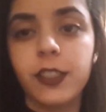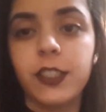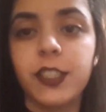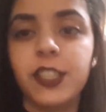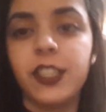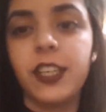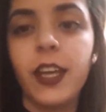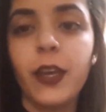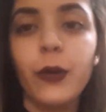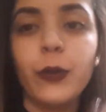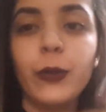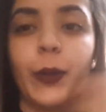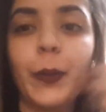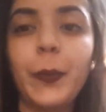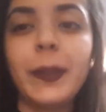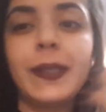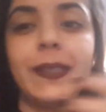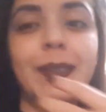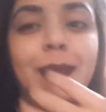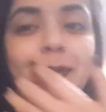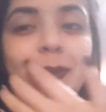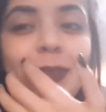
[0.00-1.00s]
şey
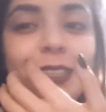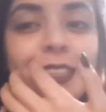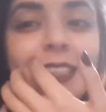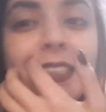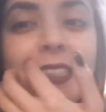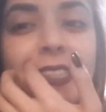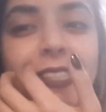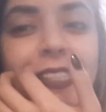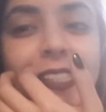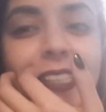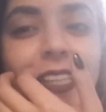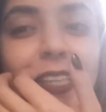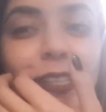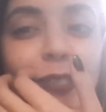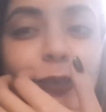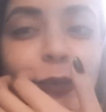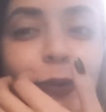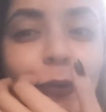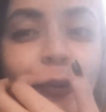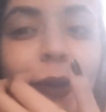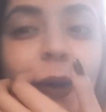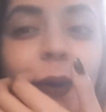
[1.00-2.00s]
olamadığım için nasıl
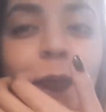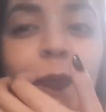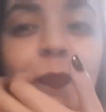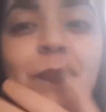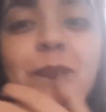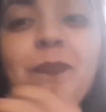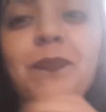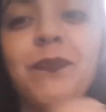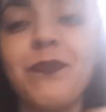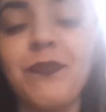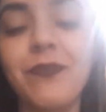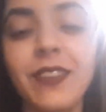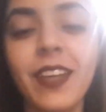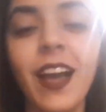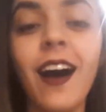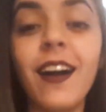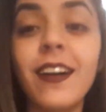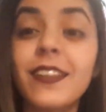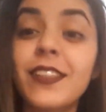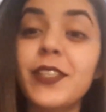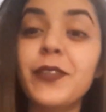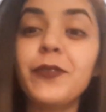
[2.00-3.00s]
denir ona?
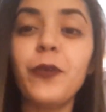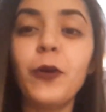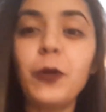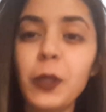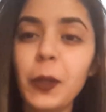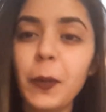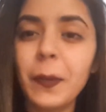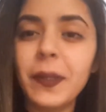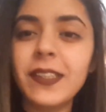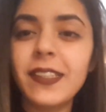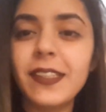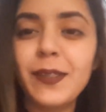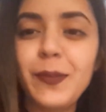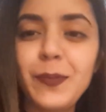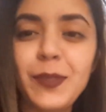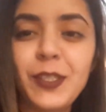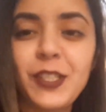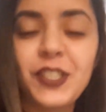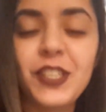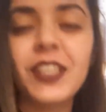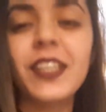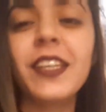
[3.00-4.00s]
Aktif olamadığım
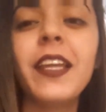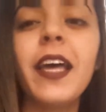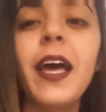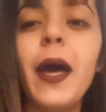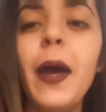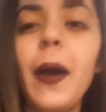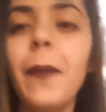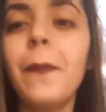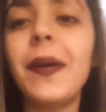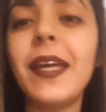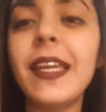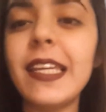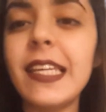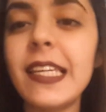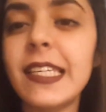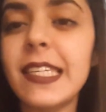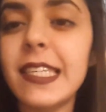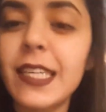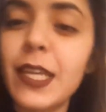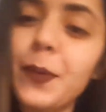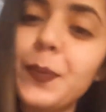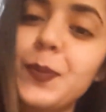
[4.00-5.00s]
için
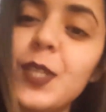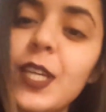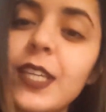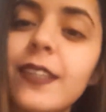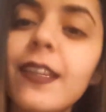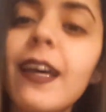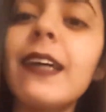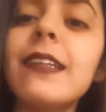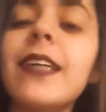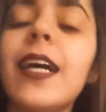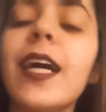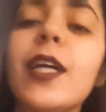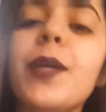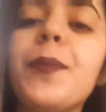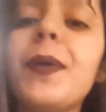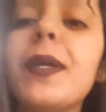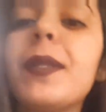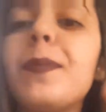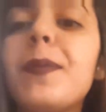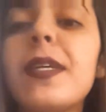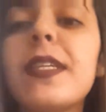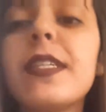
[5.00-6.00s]
beni Snapchat'ten
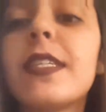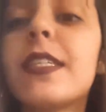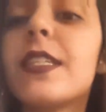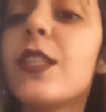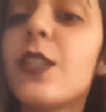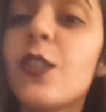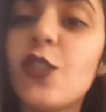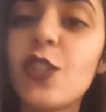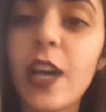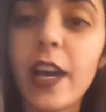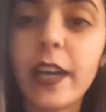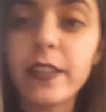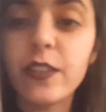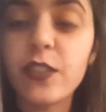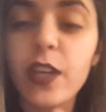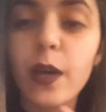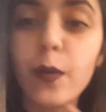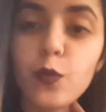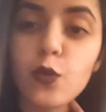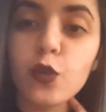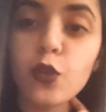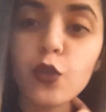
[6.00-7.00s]
takip etmenizi rica
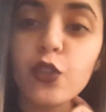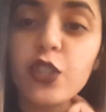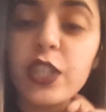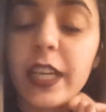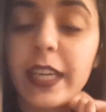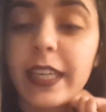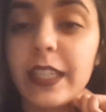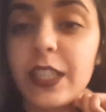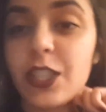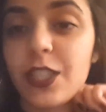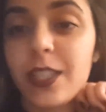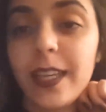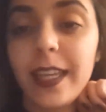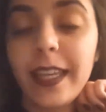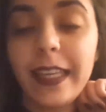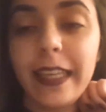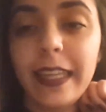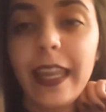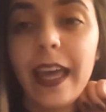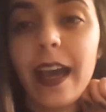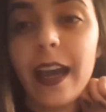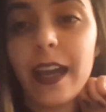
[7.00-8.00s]
edeceğim. Çünkü çekilişle
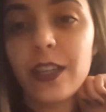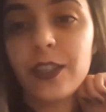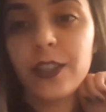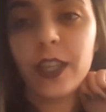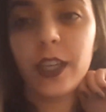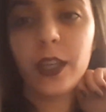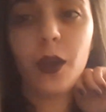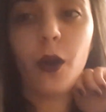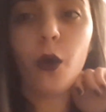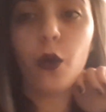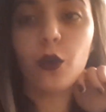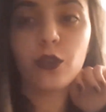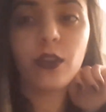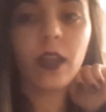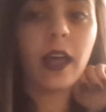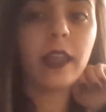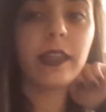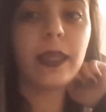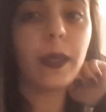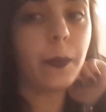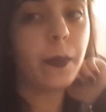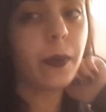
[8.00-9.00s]
ilgili her şeyi
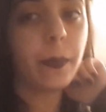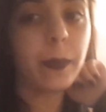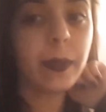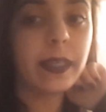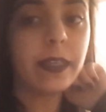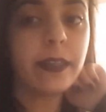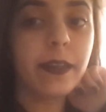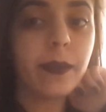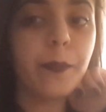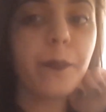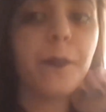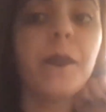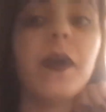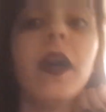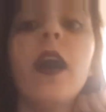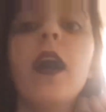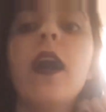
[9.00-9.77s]
oradan yapabilirim.